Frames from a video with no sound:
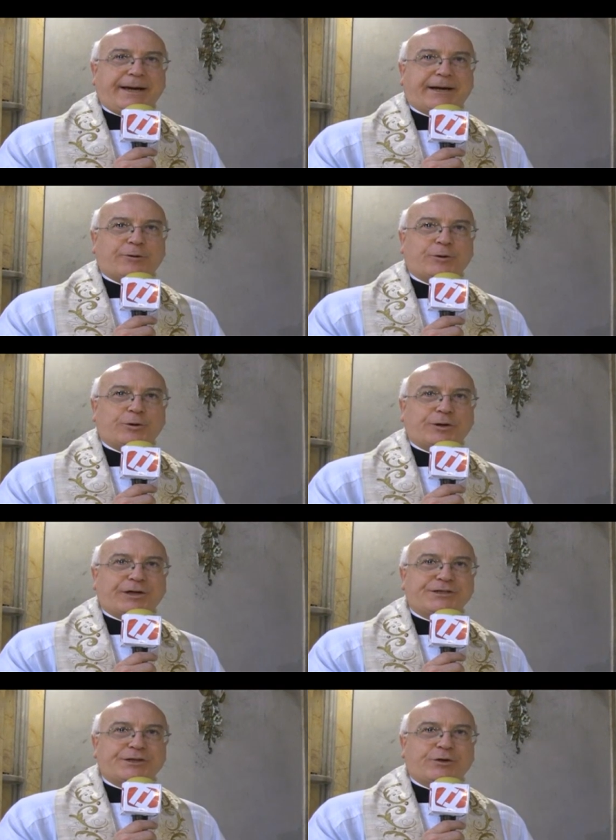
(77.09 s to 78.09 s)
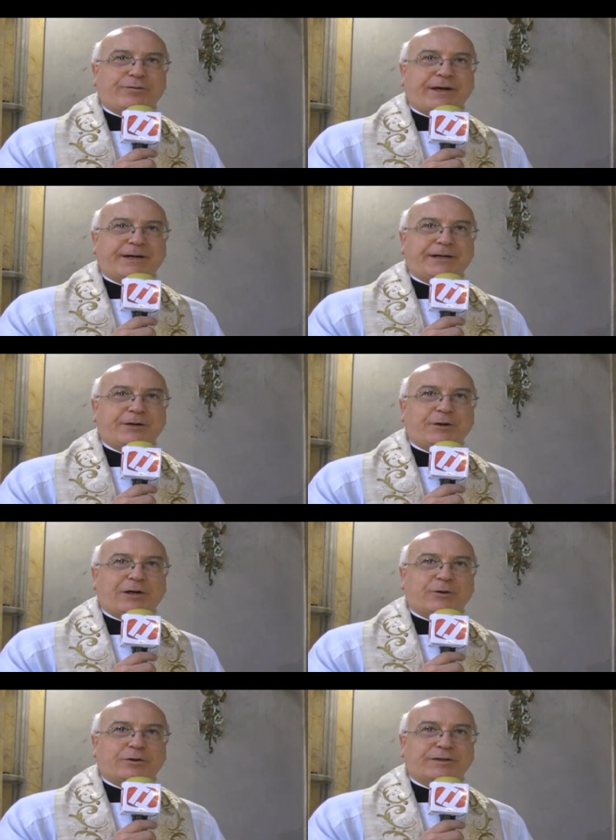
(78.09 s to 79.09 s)
a coloro che ci governano
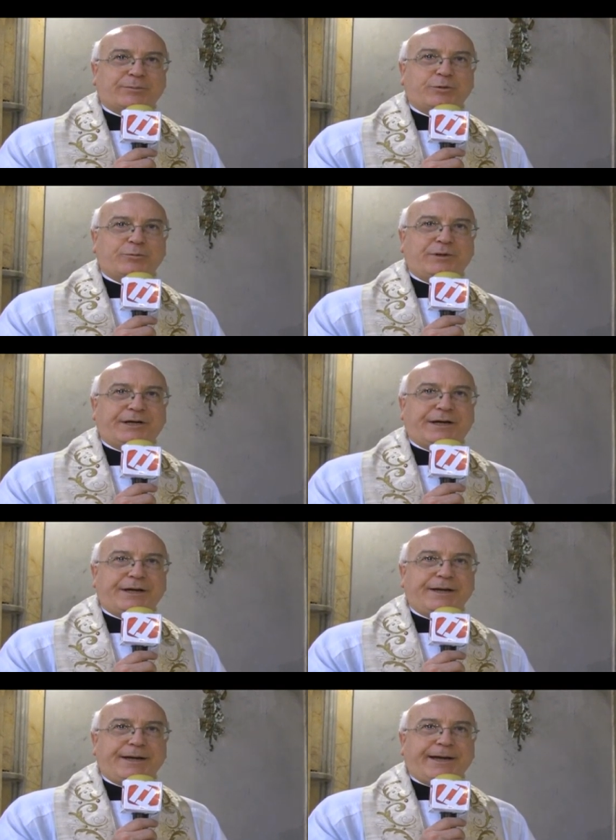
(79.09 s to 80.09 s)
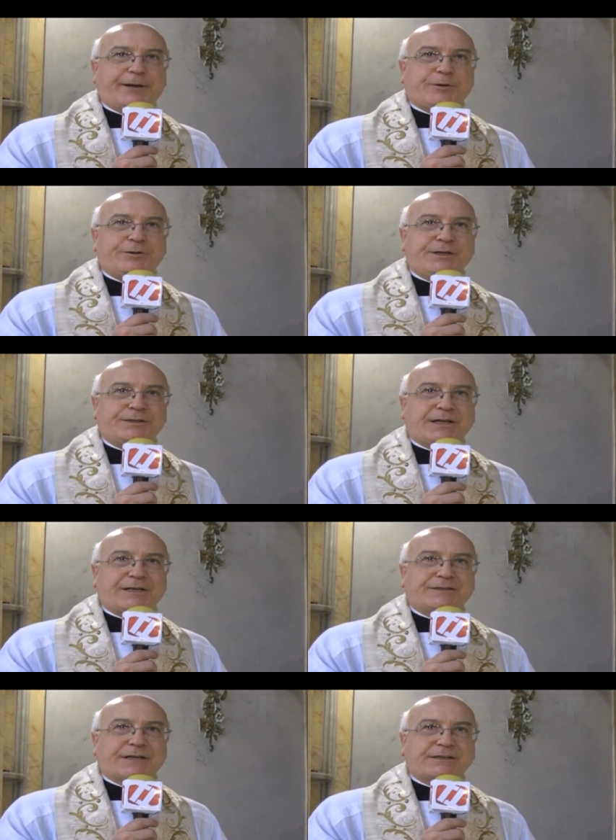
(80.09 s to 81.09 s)
la cosa pubblica ecco di
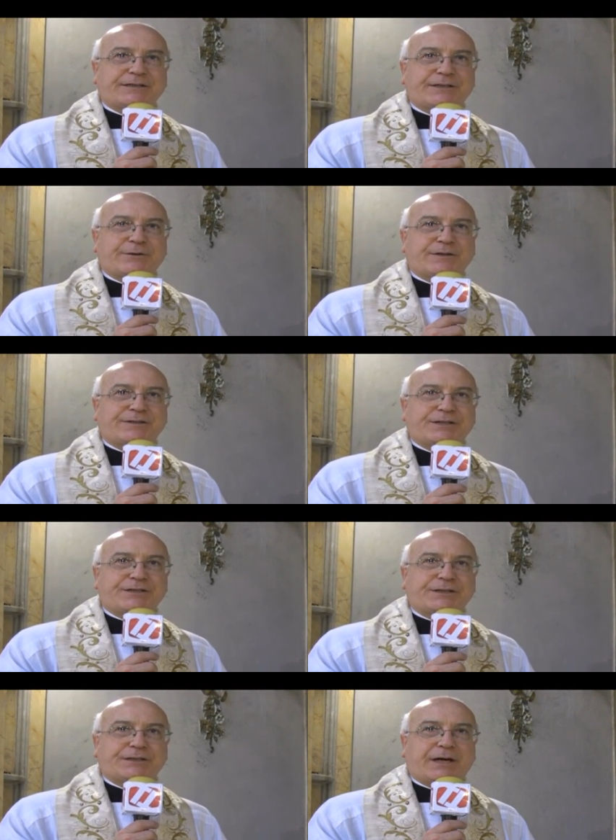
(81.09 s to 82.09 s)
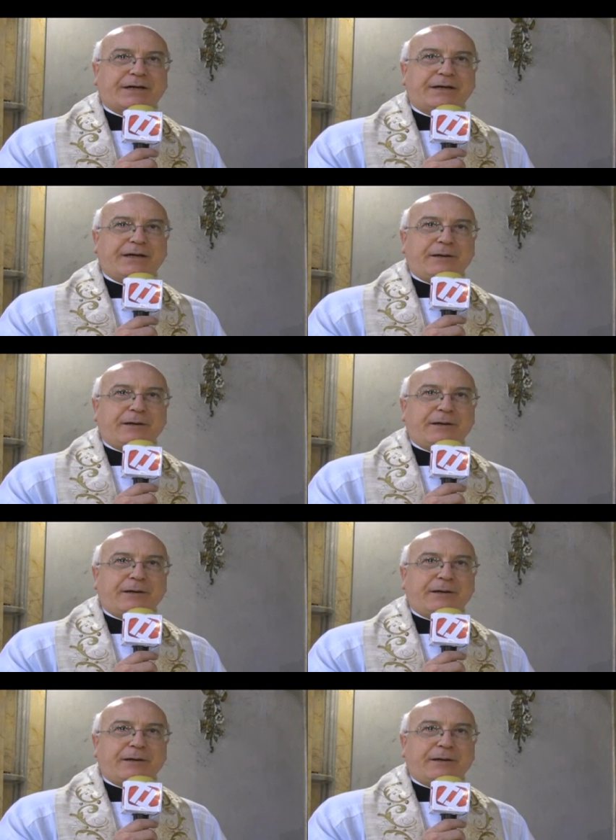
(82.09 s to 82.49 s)
interessarsi di questa città